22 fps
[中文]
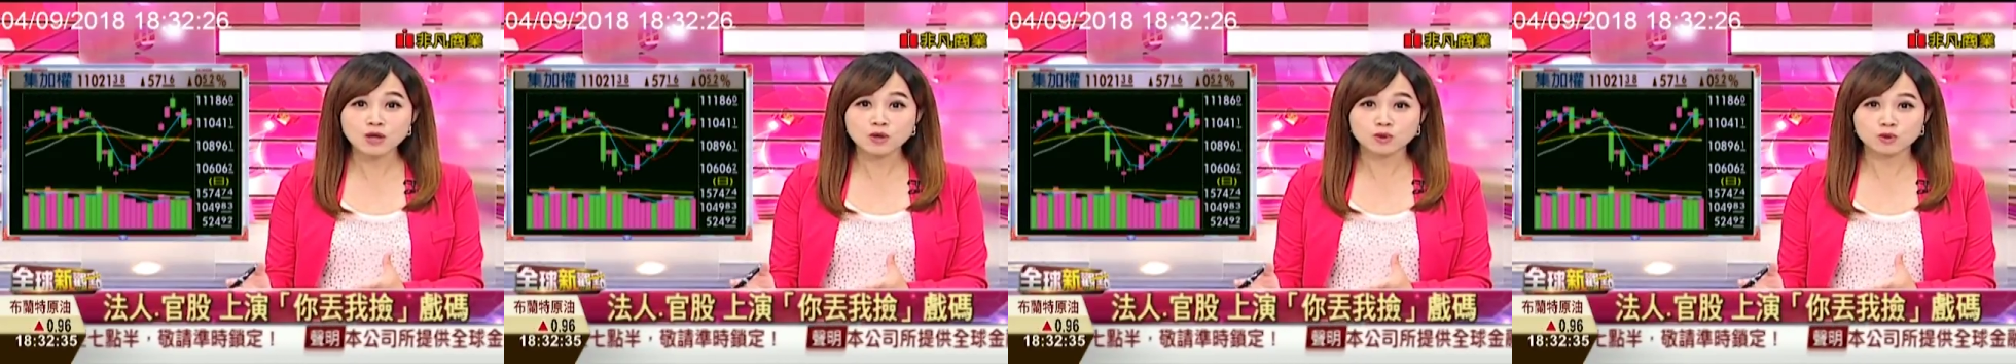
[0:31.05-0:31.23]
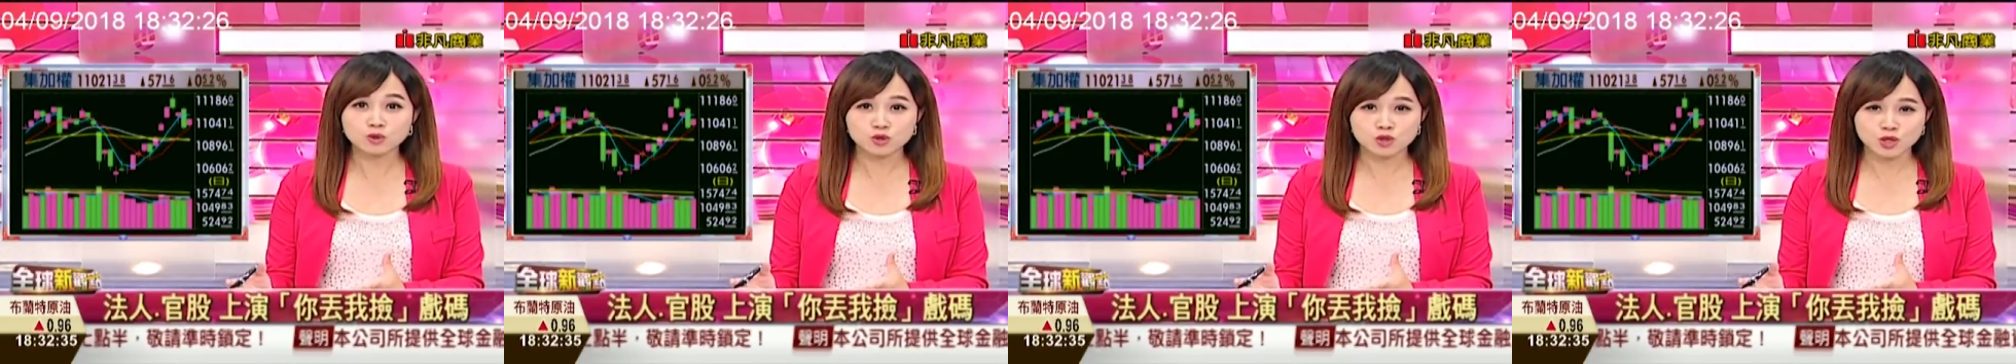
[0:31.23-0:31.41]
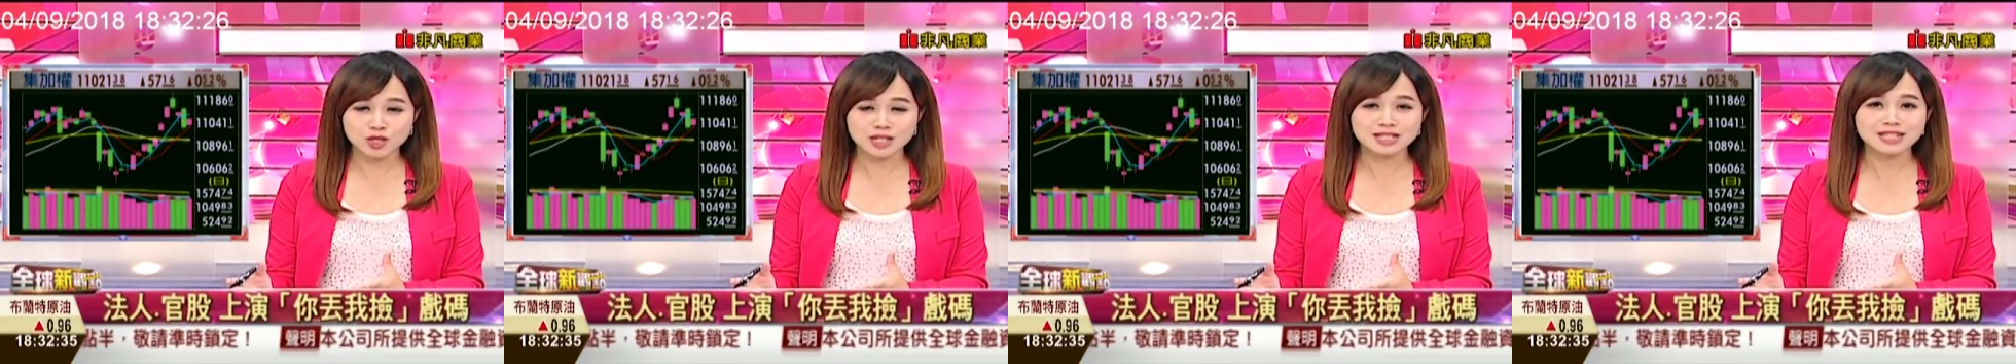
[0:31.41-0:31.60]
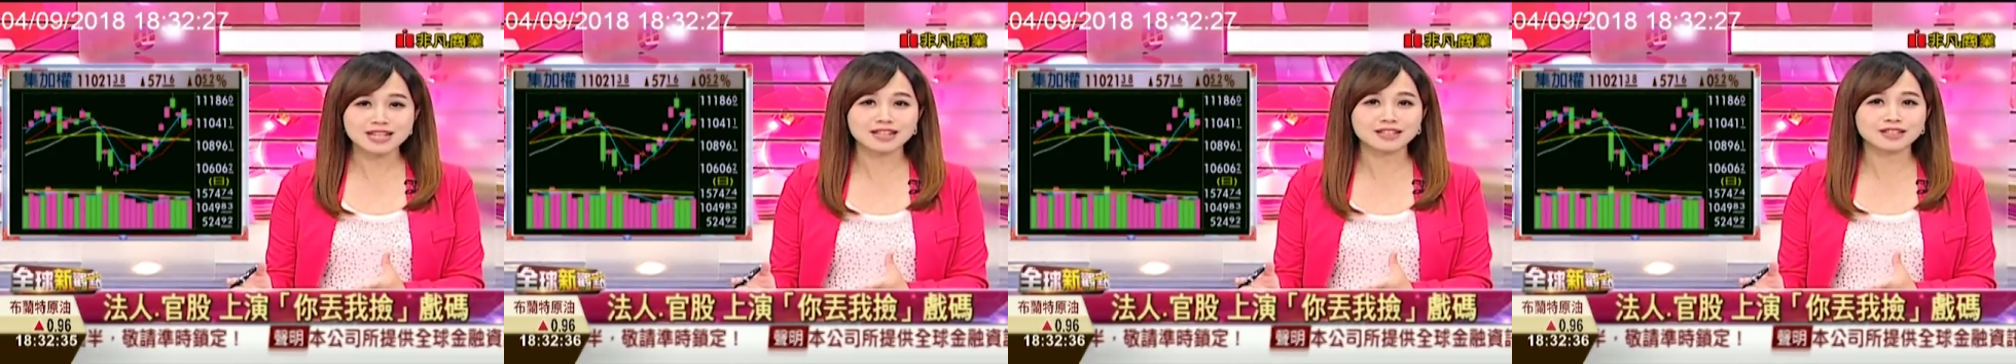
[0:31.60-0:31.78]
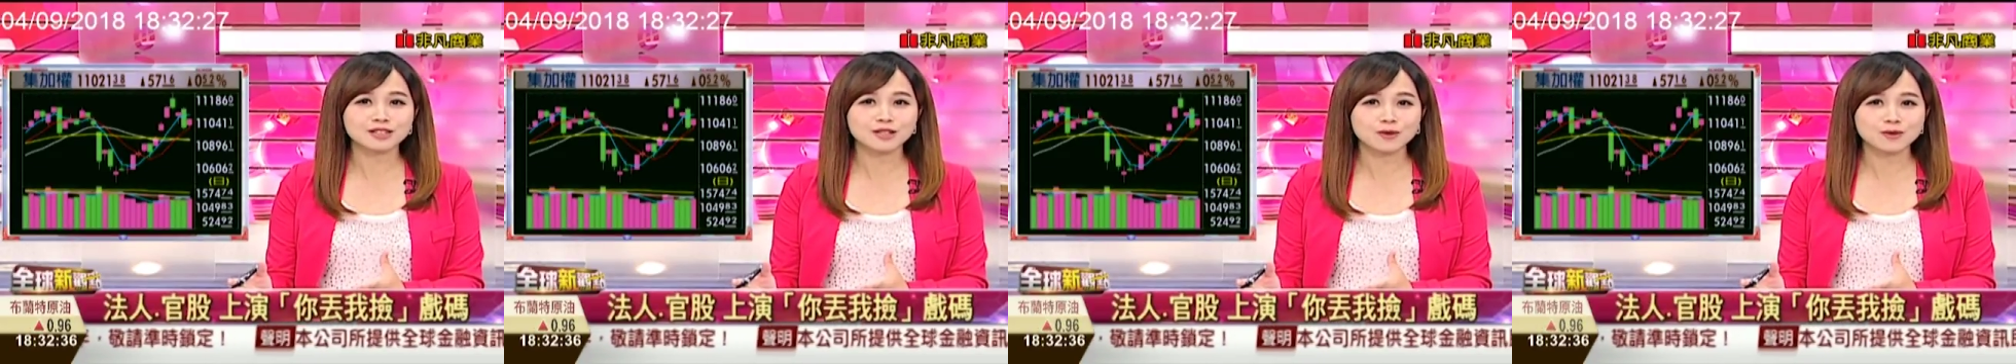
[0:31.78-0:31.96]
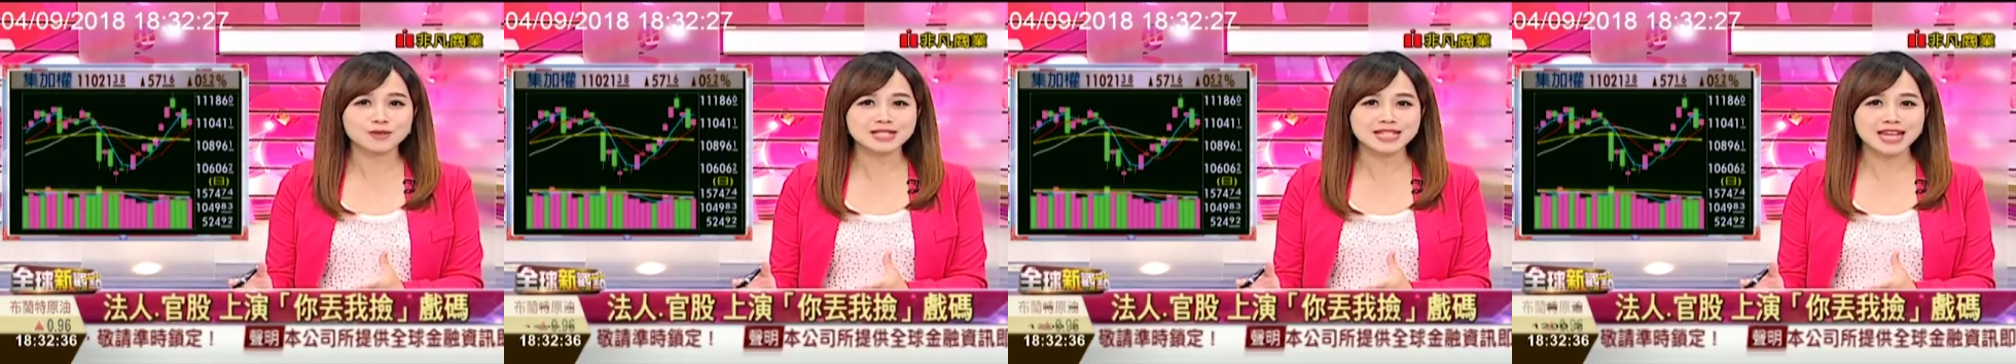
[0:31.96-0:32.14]
股券商的
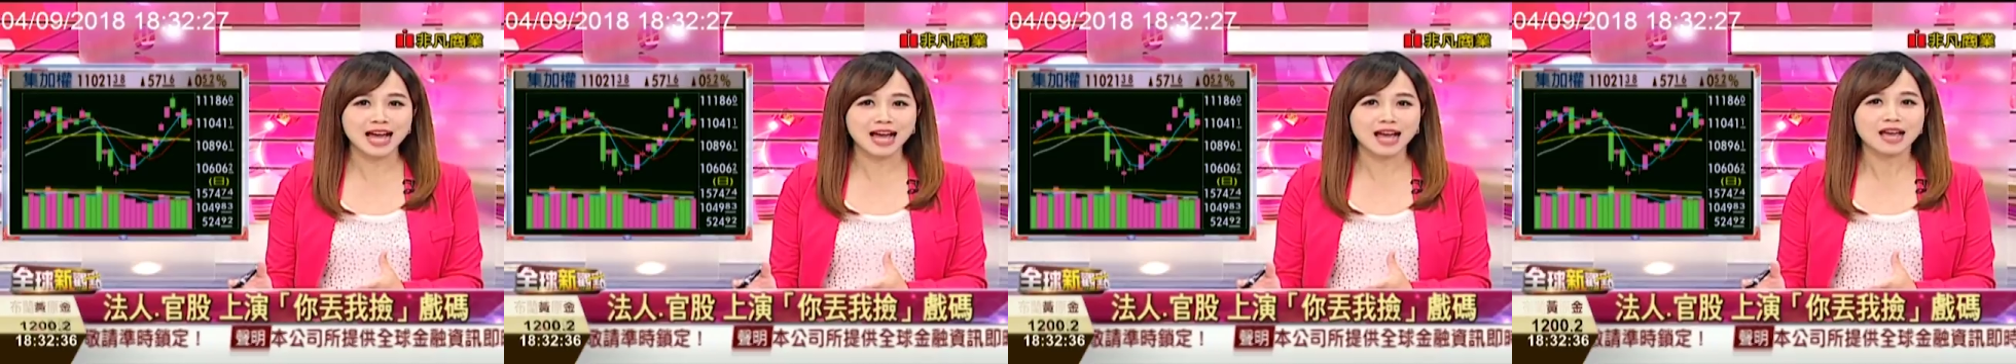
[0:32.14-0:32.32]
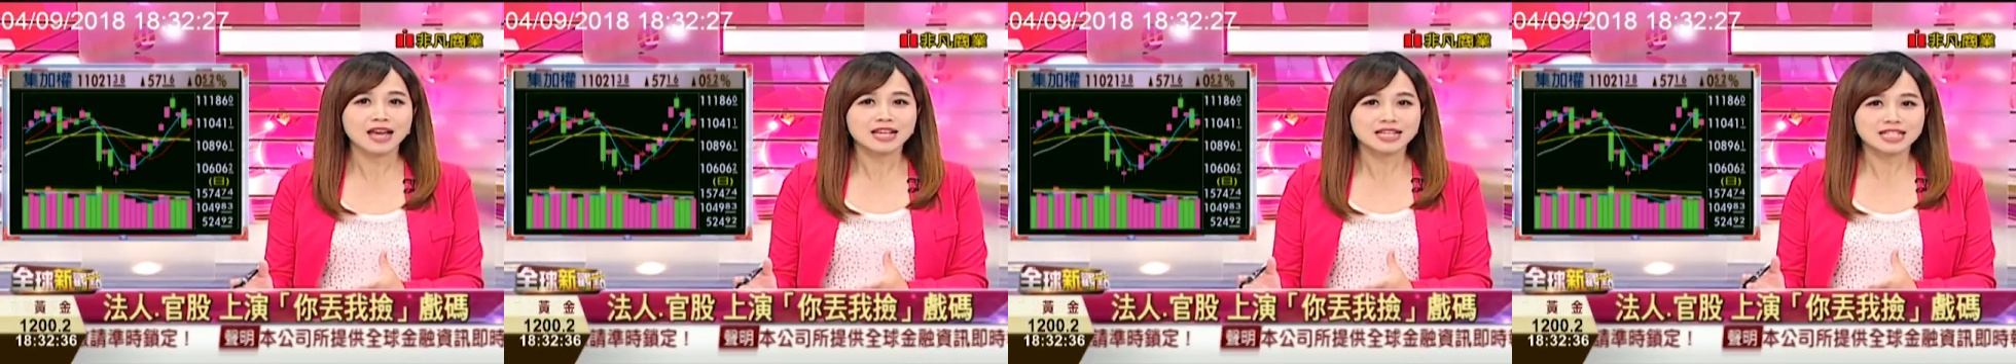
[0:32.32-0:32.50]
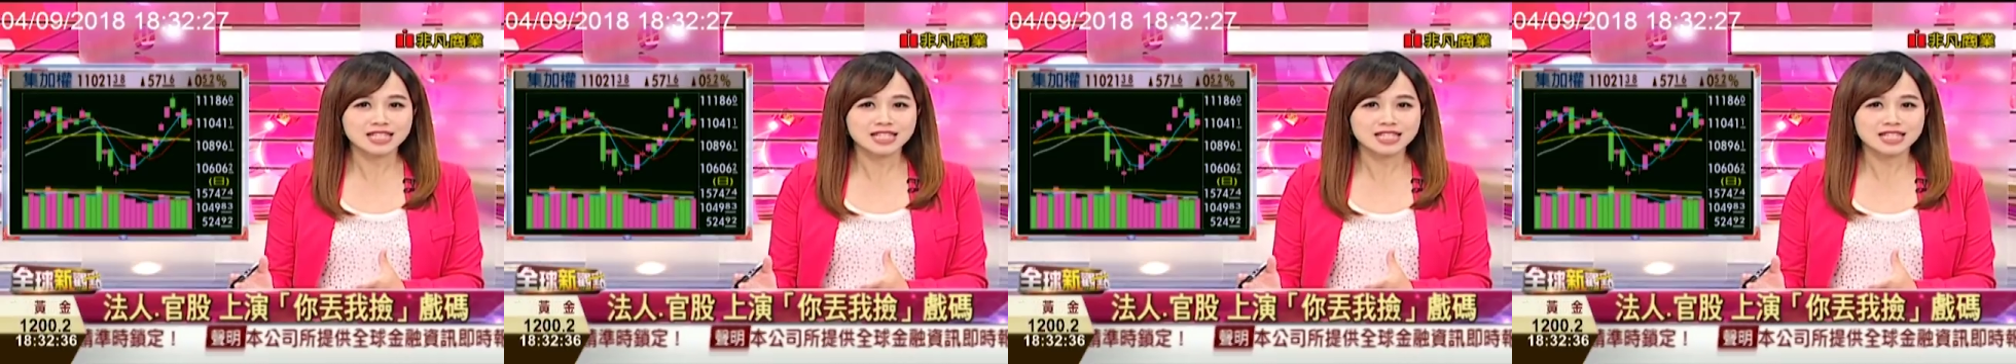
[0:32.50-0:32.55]
动向，